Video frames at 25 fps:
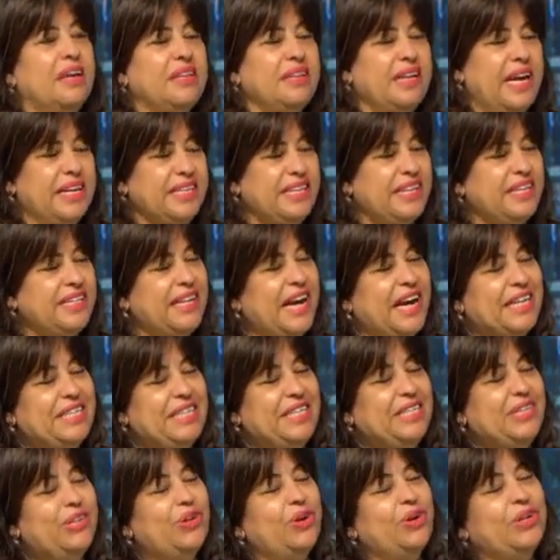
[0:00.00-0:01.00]
يعني
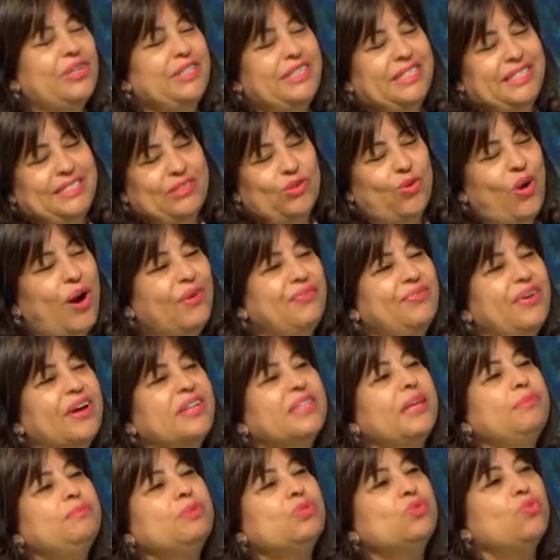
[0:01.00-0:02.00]
يعني نوفر
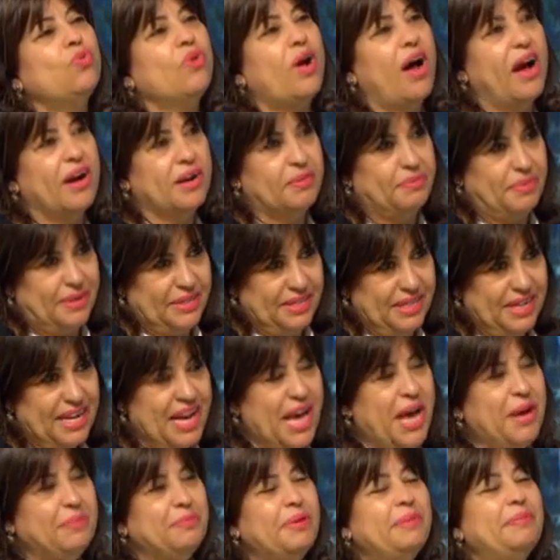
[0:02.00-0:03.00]
ده بصوره اكبر أيوة.